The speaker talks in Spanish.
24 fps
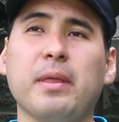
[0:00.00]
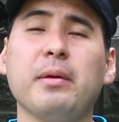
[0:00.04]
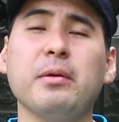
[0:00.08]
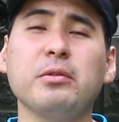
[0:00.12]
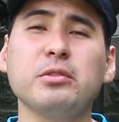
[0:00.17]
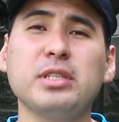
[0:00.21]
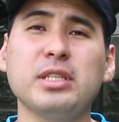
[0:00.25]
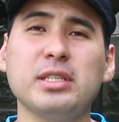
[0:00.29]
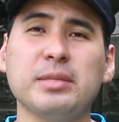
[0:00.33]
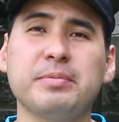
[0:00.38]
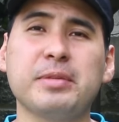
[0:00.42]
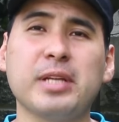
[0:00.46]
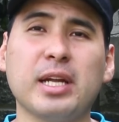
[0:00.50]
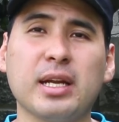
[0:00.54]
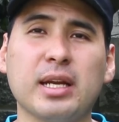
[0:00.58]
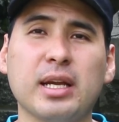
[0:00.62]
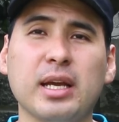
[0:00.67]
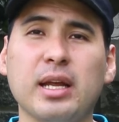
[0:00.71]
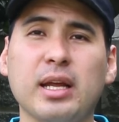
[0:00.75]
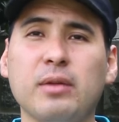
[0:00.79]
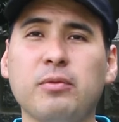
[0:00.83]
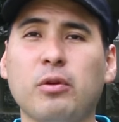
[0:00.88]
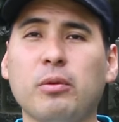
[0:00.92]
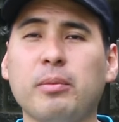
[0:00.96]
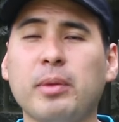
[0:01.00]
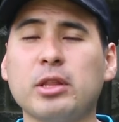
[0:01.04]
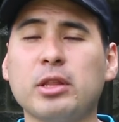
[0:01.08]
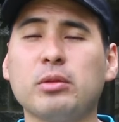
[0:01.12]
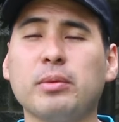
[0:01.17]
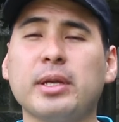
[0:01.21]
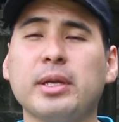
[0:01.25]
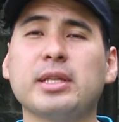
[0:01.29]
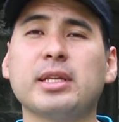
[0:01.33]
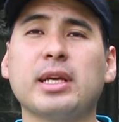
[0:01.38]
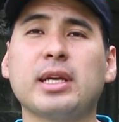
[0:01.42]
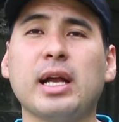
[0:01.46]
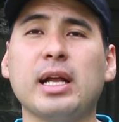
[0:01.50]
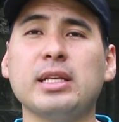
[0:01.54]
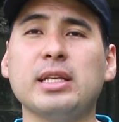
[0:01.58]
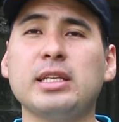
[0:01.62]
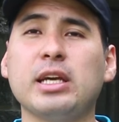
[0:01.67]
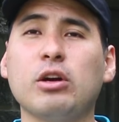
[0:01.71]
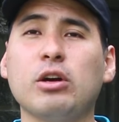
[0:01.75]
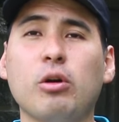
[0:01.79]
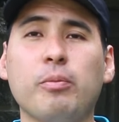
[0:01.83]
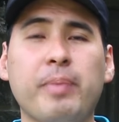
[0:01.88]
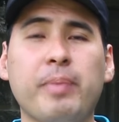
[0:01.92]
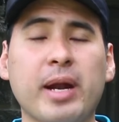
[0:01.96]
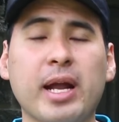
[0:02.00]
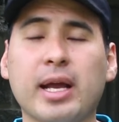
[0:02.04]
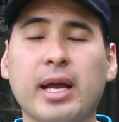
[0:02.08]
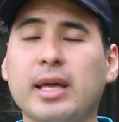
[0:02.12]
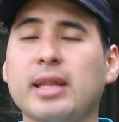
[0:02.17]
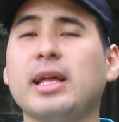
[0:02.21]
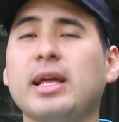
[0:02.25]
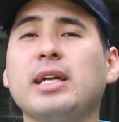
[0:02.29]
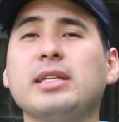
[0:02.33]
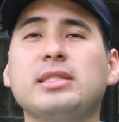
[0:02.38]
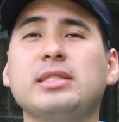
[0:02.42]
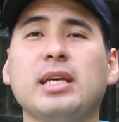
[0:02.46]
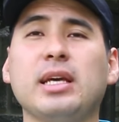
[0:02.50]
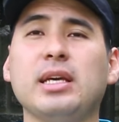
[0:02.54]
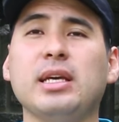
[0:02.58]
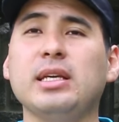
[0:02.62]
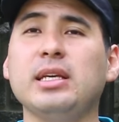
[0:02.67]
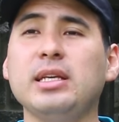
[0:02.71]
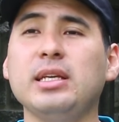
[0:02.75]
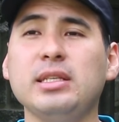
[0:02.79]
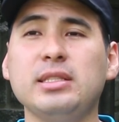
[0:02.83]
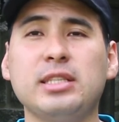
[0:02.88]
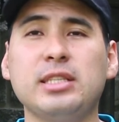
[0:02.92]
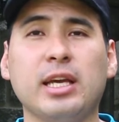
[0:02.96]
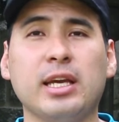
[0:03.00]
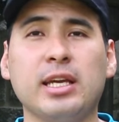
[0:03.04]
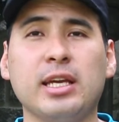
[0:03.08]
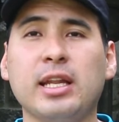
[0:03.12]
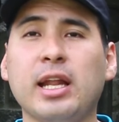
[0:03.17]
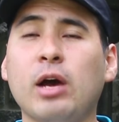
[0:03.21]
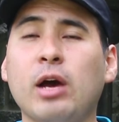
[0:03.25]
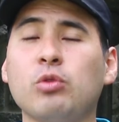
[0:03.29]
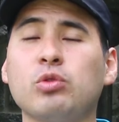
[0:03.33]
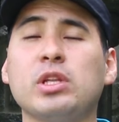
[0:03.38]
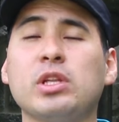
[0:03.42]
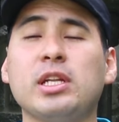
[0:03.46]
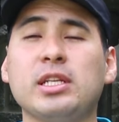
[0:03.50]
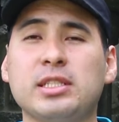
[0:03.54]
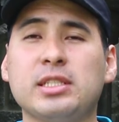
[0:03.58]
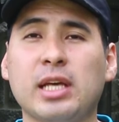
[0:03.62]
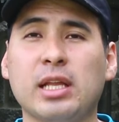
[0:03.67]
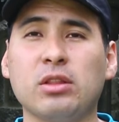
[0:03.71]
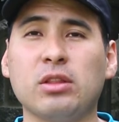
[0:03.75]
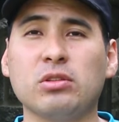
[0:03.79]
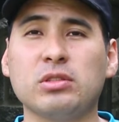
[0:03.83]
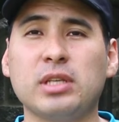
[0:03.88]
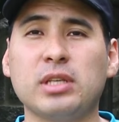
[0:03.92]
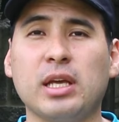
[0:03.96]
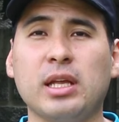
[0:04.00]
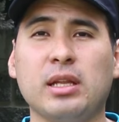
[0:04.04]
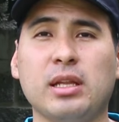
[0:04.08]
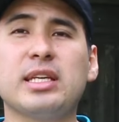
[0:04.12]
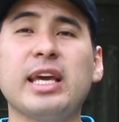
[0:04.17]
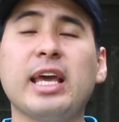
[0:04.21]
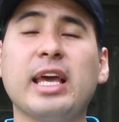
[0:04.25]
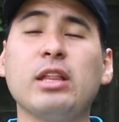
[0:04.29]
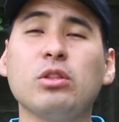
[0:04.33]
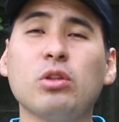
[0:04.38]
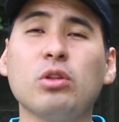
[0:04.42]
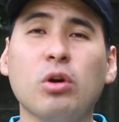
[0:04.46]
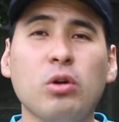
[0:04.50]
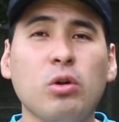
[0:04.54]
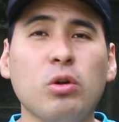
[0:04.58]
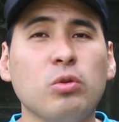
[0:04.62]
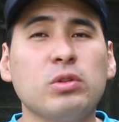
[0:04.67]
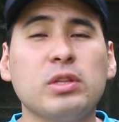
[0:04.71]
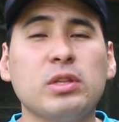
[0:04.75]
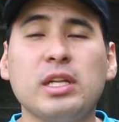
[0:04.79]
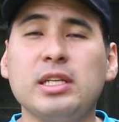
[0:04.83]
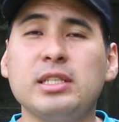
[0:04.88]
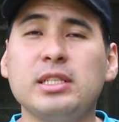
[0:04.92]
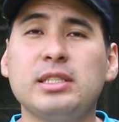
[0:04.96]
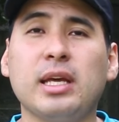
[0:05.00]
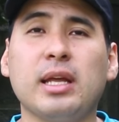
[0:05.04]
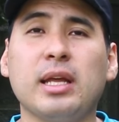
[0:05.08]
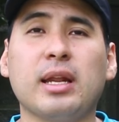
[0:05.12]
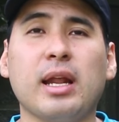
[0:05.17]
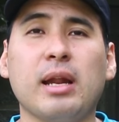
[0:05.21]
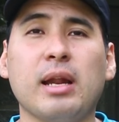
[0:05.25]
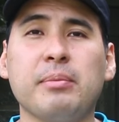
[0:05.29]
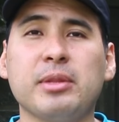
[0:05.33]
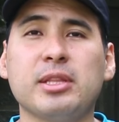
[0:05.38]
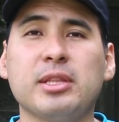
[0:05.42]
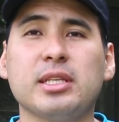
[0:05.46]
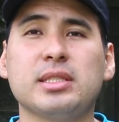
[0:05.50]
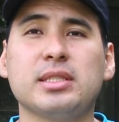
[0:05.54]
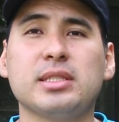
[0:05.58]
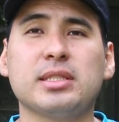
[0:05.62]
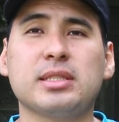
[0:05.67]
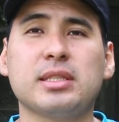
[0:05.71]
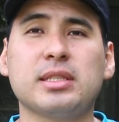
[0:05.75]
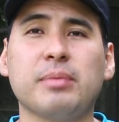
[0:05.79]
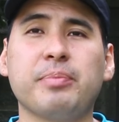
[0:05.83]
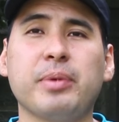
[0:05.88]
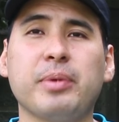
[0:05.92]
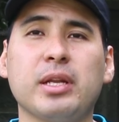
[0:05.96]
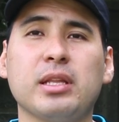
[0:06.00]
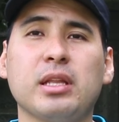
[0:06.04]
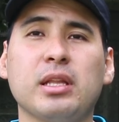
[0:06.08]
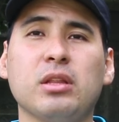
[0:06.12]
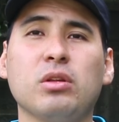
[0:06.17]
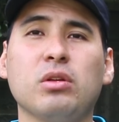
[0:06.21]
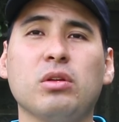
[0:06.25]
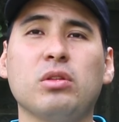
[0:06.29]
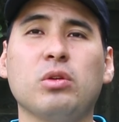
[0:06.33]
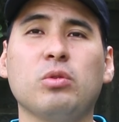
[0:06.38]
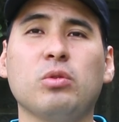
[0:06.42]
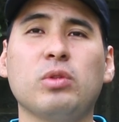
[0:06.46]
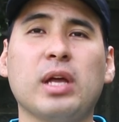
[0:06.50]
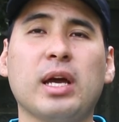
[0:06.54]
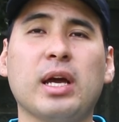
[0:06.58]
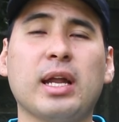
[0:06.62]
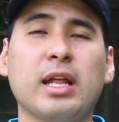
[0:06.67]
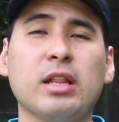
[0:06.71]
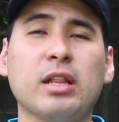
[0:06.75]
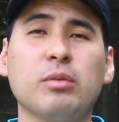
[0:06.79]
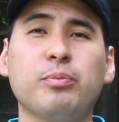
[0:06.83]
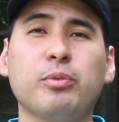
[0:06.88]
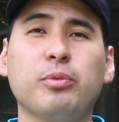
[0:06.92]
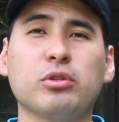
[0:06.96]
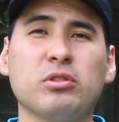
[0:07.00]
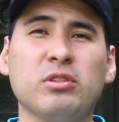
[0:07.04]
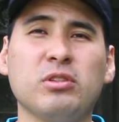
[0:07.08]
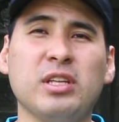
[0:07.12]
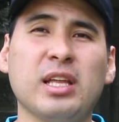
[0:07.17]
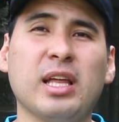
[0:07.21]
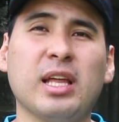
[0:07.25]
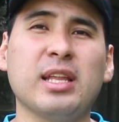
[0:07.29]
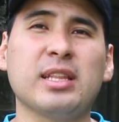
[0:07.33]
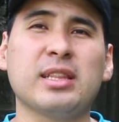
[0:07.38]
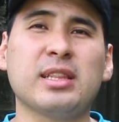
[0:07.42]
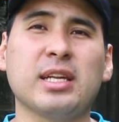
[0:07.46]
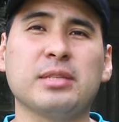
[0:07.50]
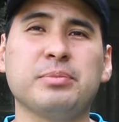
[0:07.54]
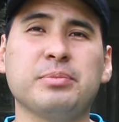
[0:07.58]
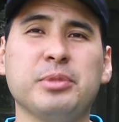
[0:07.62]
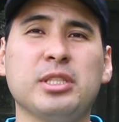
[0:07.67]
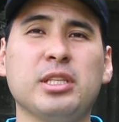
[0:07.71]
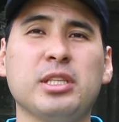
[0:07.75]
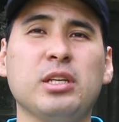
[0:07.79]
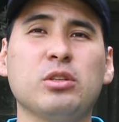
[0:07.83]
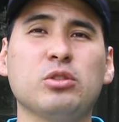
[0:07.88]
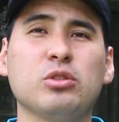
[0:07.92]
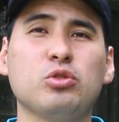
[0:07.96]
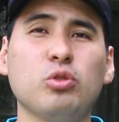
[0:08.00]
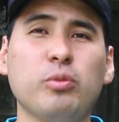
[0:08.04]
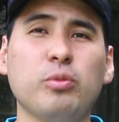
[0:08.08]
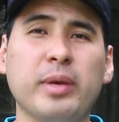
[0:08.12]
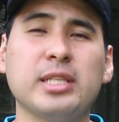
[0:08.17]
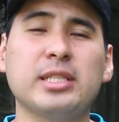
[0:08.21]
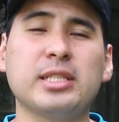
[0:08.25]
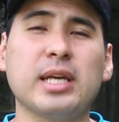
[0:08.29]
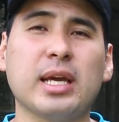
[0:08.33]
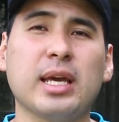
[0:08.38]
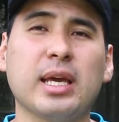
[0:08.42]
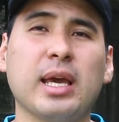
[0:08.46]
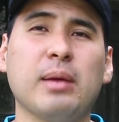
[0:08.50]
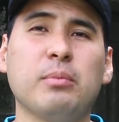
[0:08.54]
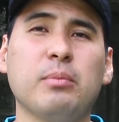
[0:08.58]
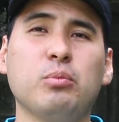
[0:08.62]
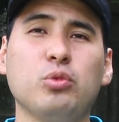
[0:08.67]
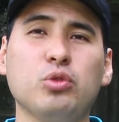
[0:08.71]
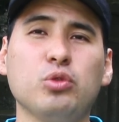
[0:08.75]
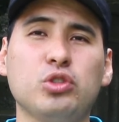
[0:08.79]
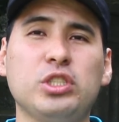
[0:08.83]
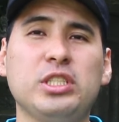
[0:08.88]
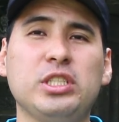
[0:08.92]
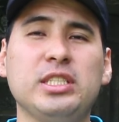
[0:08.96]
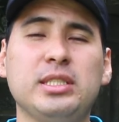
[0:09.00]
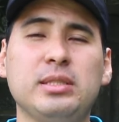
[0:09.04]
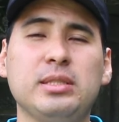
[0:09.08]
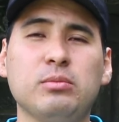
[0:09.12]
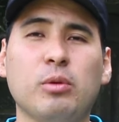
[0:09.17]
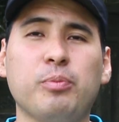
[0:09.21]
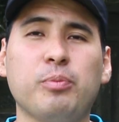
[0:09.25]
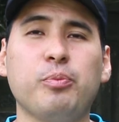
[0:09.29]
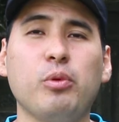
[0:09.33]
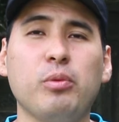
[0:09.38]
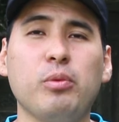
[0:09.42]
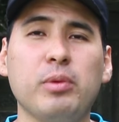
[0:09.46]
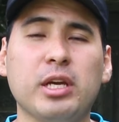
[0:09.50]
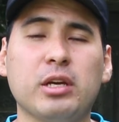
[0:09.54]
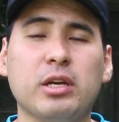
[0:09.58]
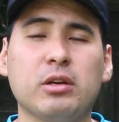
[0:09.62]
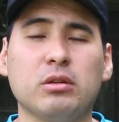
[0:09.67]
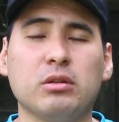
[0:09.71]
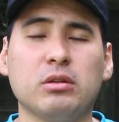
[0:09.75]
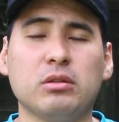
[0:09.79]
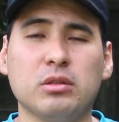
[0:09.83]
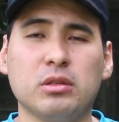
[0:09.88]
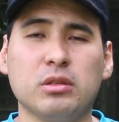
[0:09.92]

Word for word: vamos a aceptar que el formato vertical llegó para quedarse y seguirá utilizándose. Quien no lo utilice realmente se está perdiendo de una gran oportunidad de transmitir su mensaje a muchísimo público.